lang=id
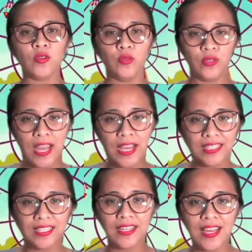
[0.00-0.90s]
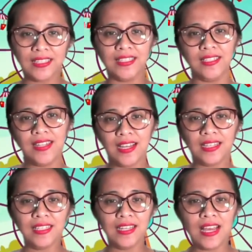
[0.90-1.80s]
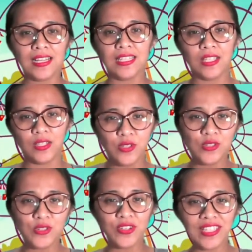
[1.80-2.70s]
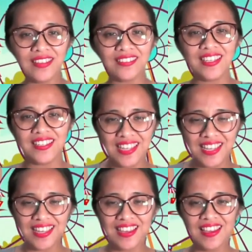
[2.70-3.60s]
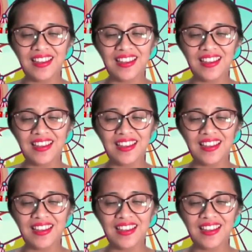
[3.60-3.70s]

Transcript: Kudaki, daki, daki, daki, gunung yang tinggi.